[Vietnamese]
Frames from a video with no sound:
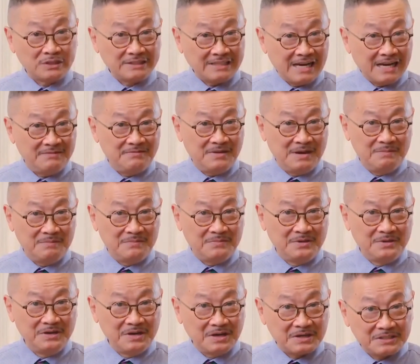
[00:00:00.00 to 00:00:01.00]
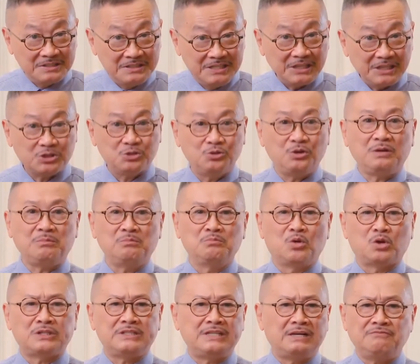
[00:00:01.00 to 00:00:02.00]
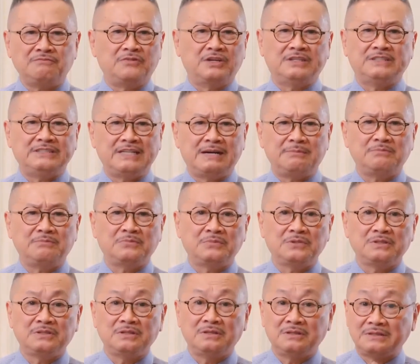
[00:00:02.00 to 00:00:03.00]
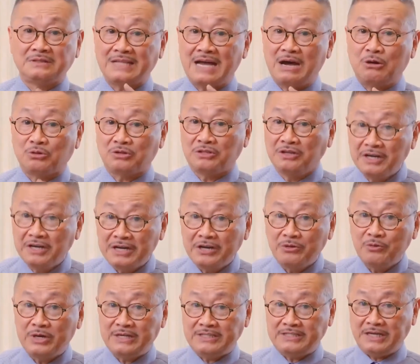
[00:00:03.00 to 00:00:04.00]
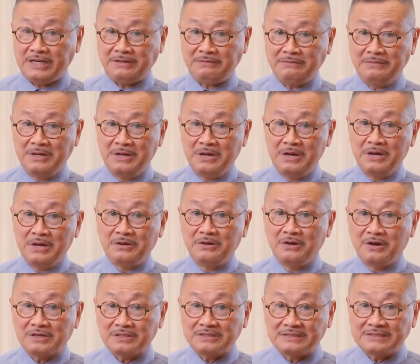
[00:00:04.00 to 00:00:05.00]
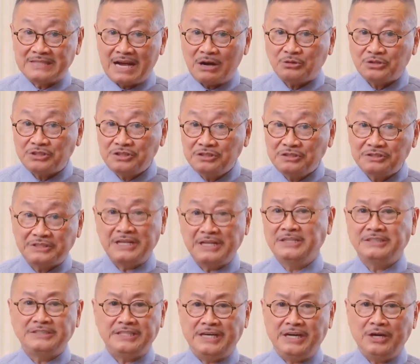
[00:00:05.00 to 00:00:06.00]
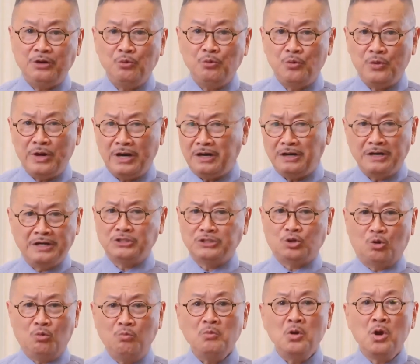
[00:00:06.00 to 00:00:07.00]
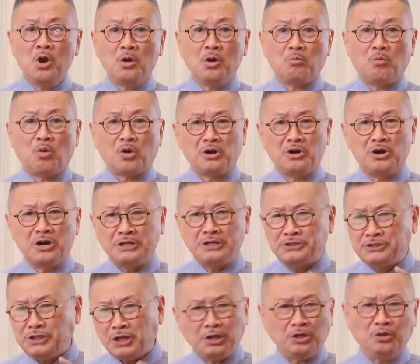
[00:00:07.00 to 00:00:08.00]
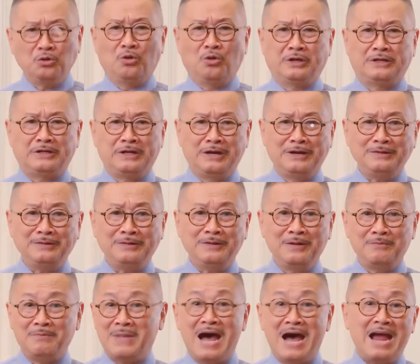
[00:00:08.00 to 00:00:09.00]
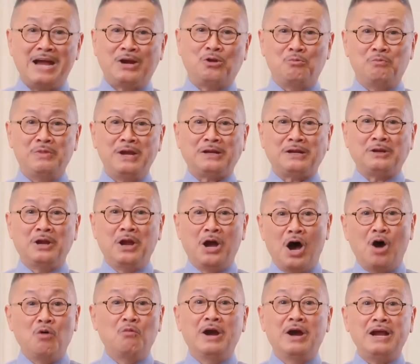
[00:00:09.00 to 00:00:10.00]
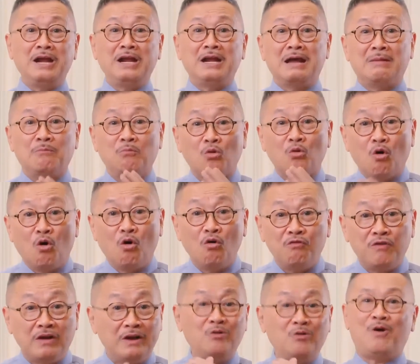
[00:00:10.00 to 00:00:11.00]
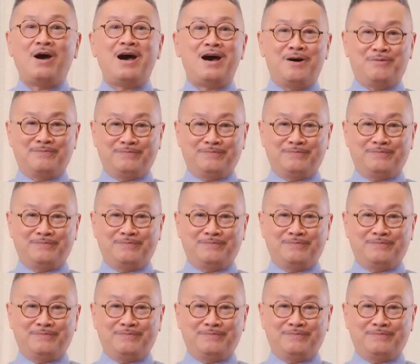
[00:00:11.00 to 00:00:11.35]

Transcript: một sản phẩm được chiết xuất 100% từ tảo tươi nguyên chất được giáo sư tiến sĩ Nguyễn Lân Dũng, một người rất nổi tiếng mà ai cũng biết, ông ấy làm cố vấn khoa